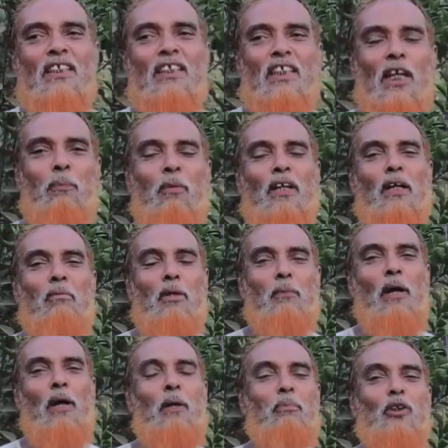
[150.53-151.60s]
তারপরে আমার
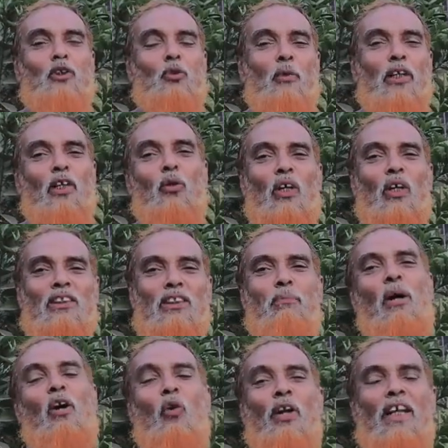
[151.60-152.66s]
ভাই পৈসুবালিরও আছে
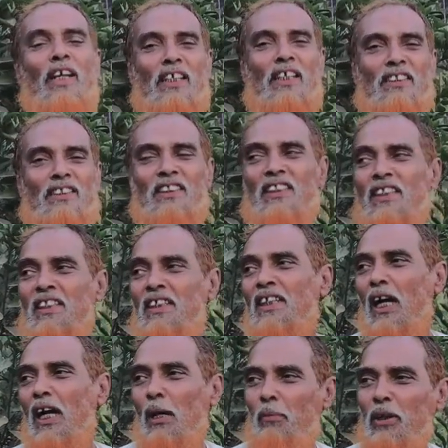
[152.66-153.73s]
অনেক আছে
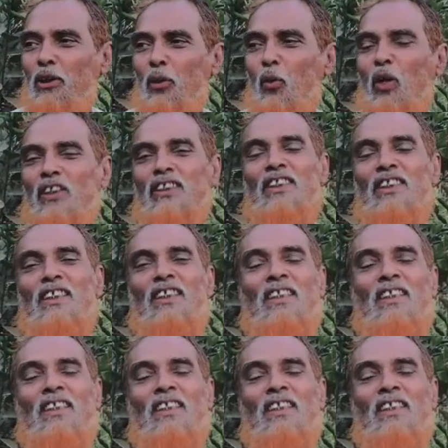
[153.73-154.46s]
আমাদেরও আছে